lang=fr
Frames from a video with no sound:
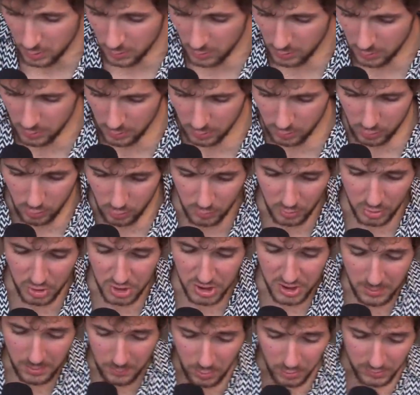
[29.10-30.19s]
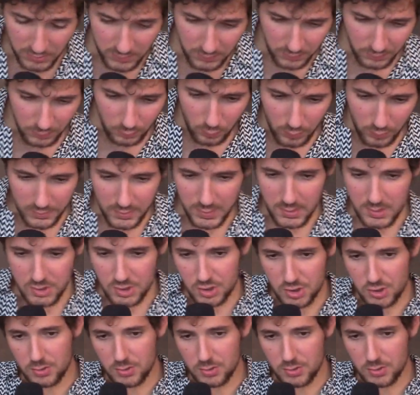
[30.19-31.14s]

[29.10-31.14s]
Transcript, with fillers: euh, comment j'ai abordé ce tournage